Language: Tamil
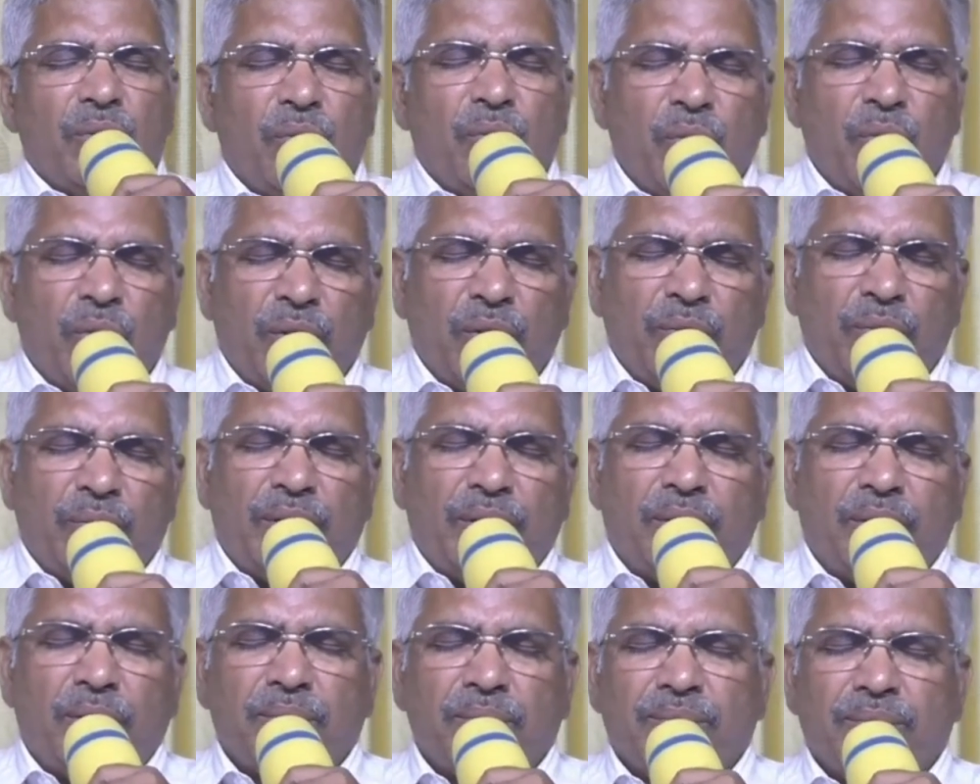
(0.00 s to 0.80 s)

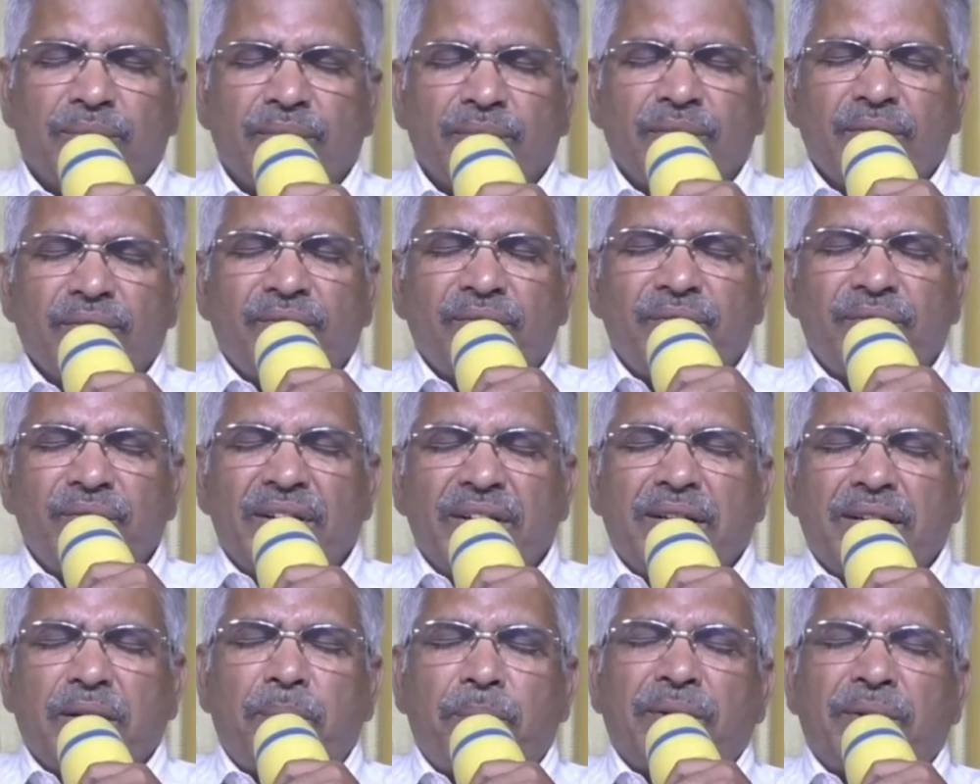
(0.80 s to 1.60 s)
ஒவ்வொருவரும்
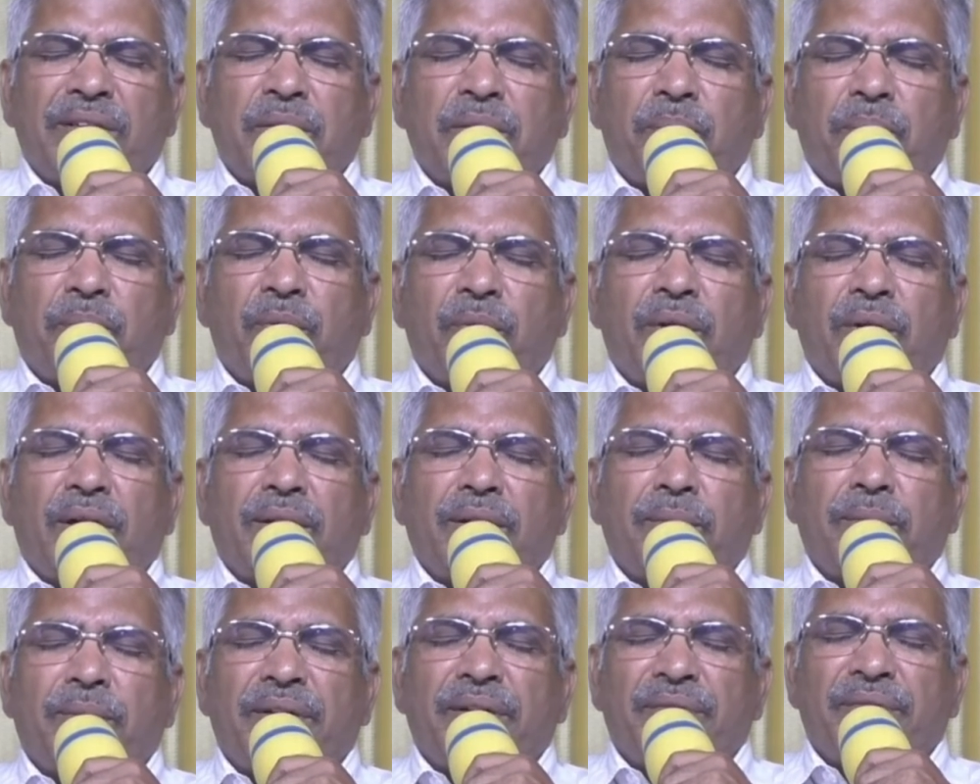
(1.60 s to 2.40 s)
வெக்கப்பட்டு
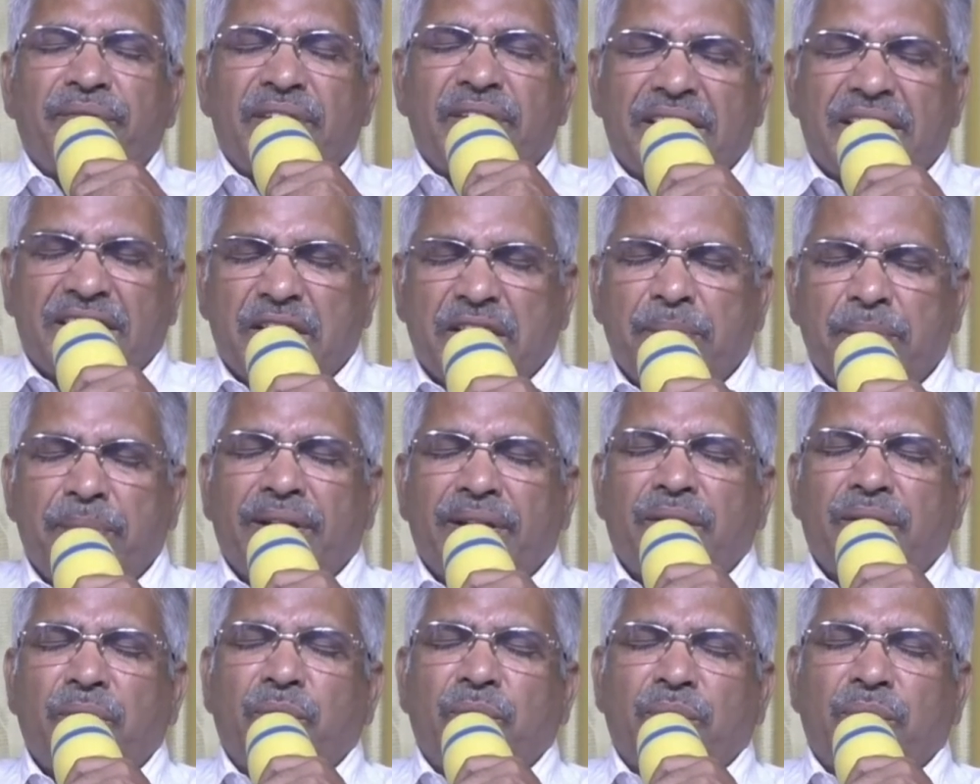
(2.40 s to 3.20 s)
போகாதபடி வெற்றி
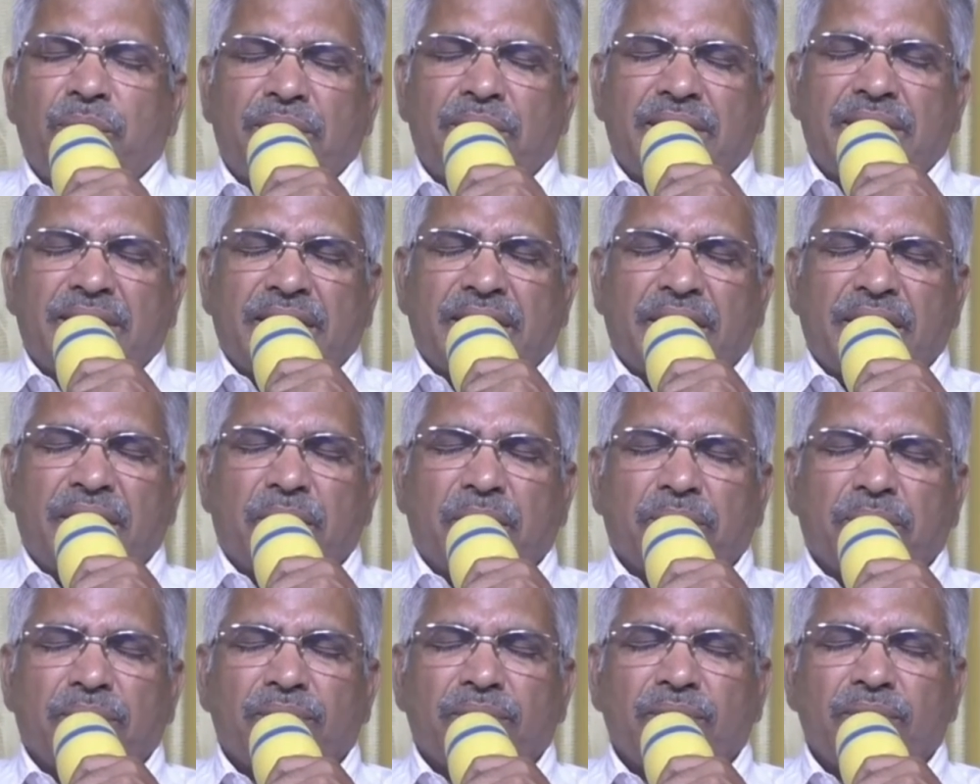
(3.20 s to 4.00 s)
பெற உதவி
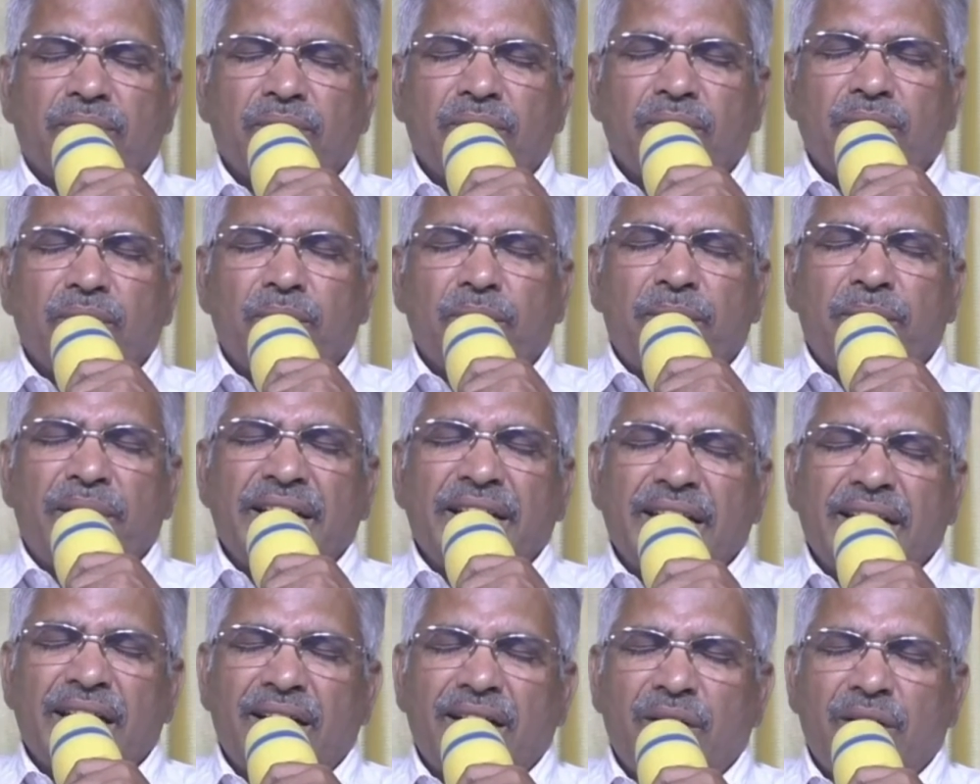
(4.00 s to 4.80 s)
செய்யும்
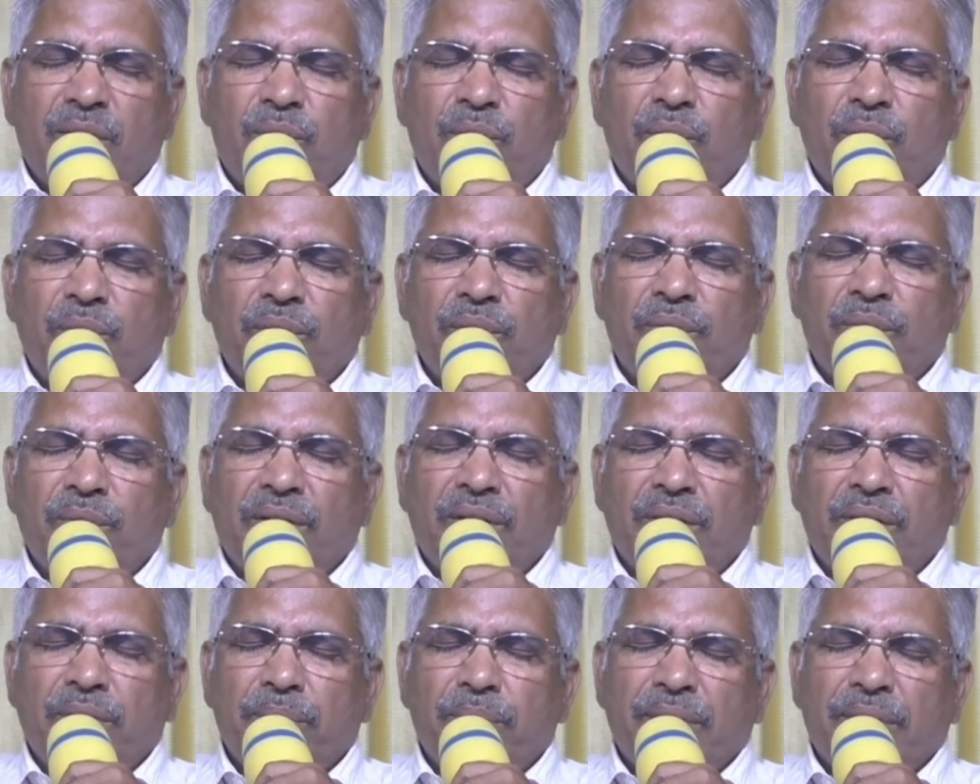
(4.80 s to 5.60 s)
உங்களுடைய இறக்கம்
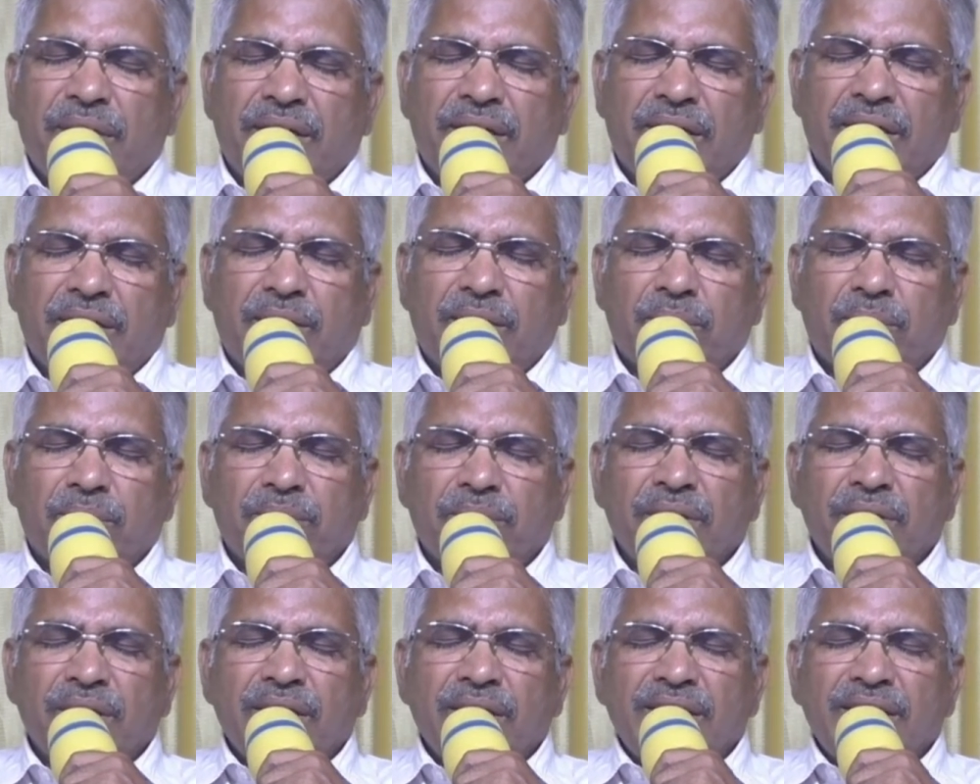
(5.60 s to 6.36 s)
ஒவ்வொருவருக்கும் இருக்கட்டும்